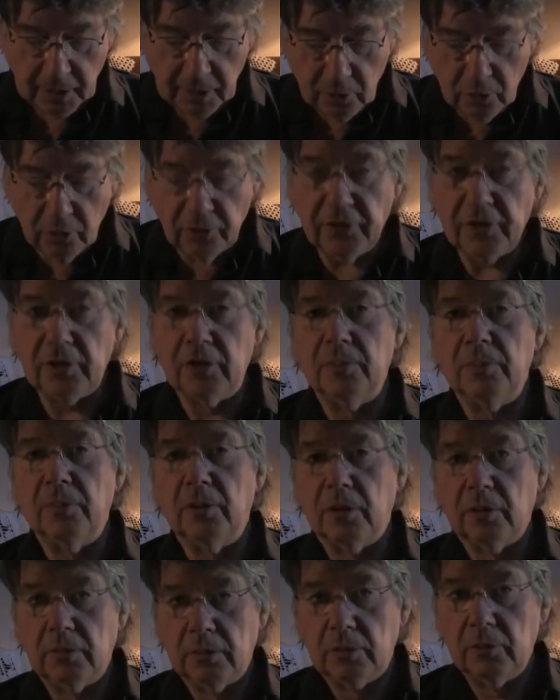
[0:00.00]
Le
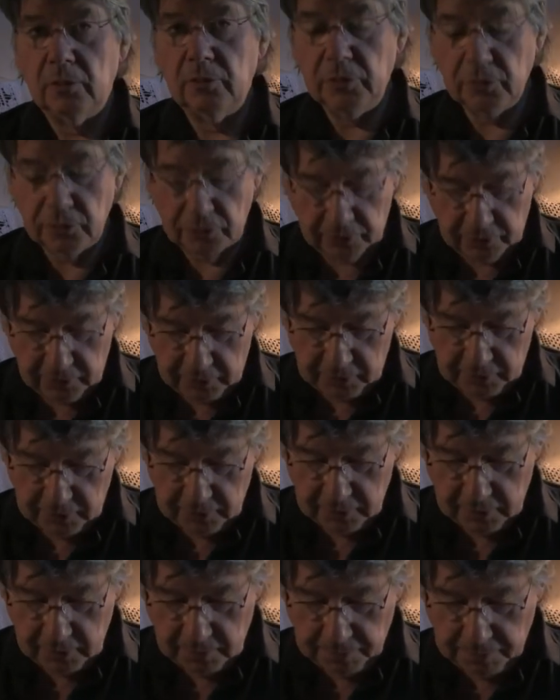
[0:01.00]
vêtement, lui aussi,
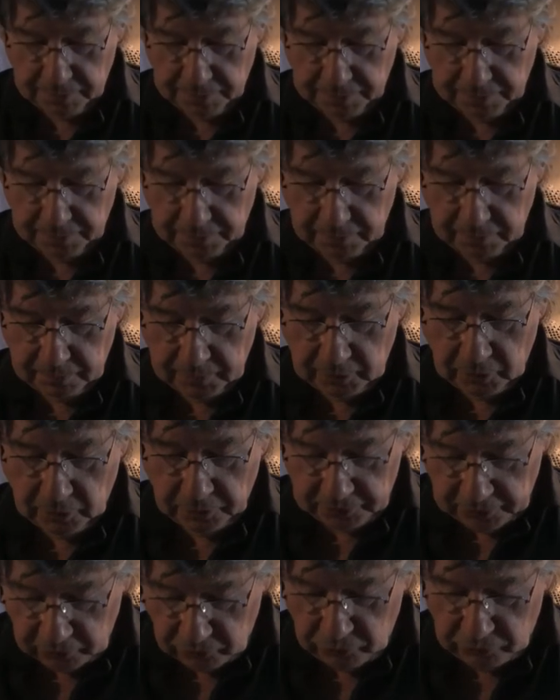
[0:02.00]

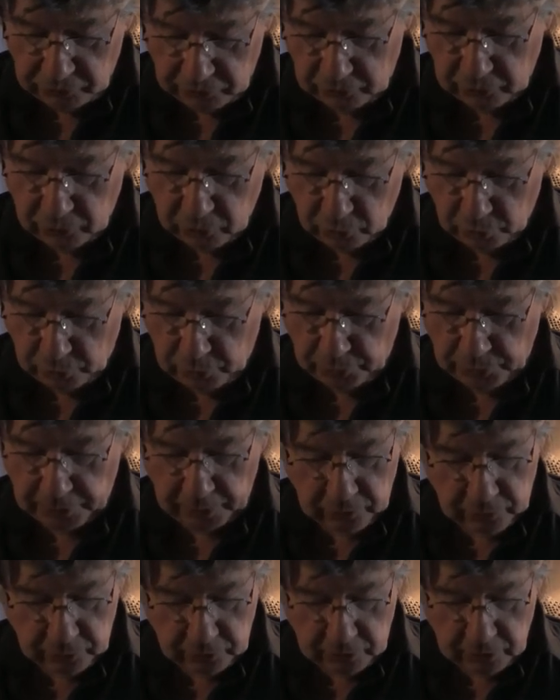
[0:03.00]
en s'ajustant au plus
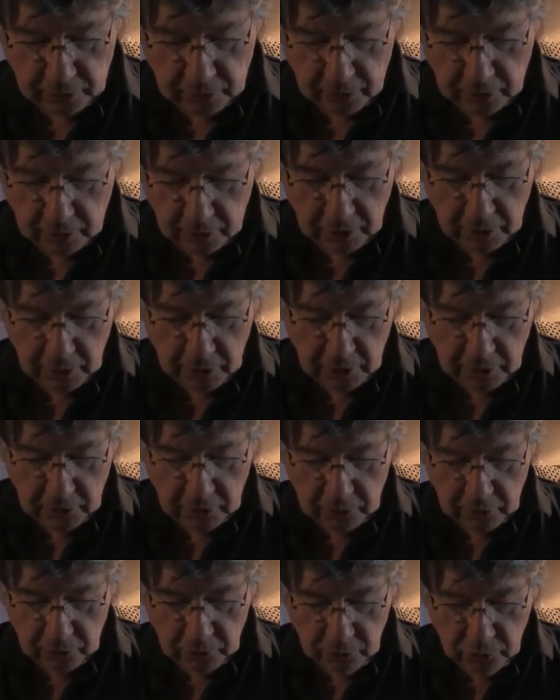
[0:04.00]
près du corps,
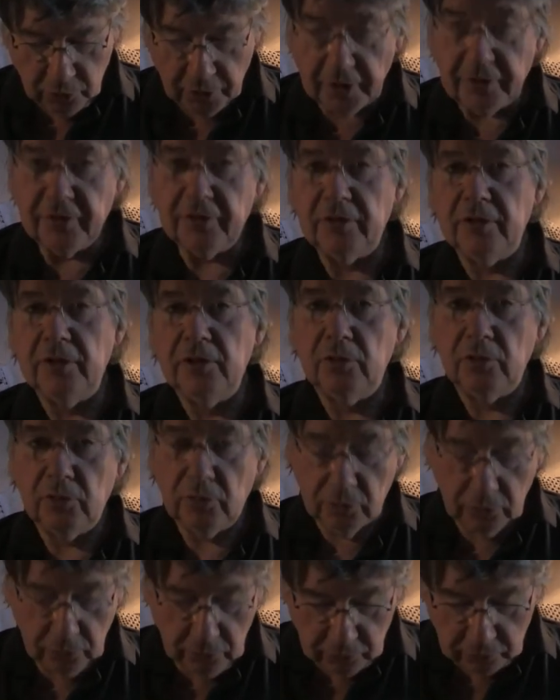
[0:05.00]
nous
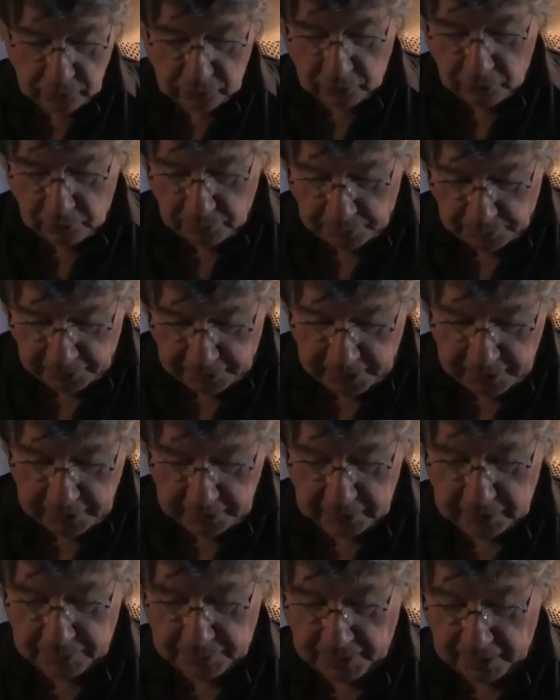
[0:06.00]
restitue notre
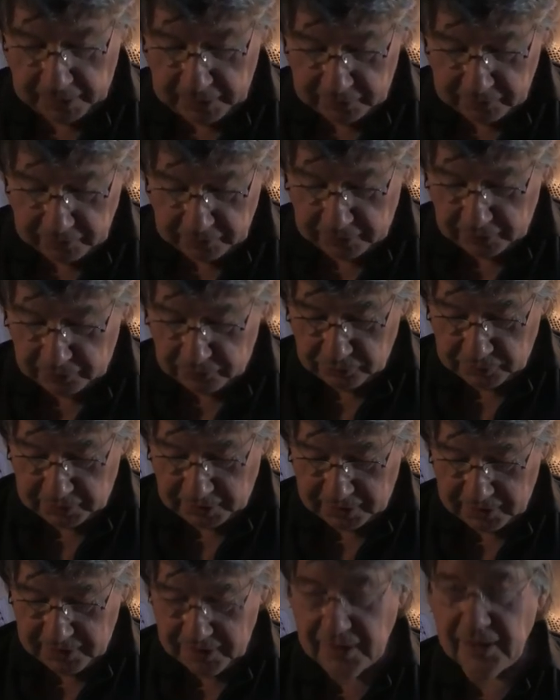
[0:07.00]
empreinte par les sensations
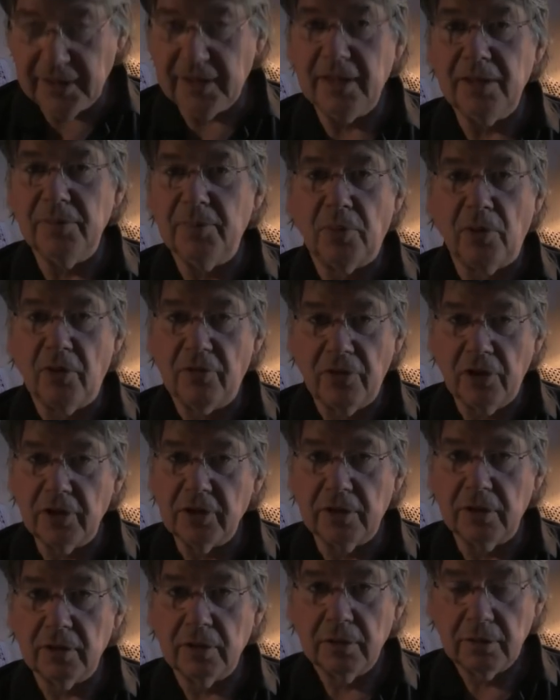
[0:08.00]
tactiles qu'il
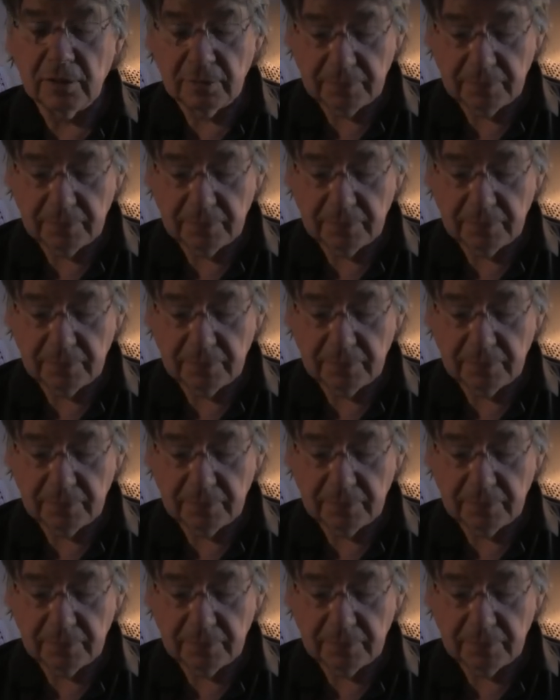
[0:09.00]
provoque.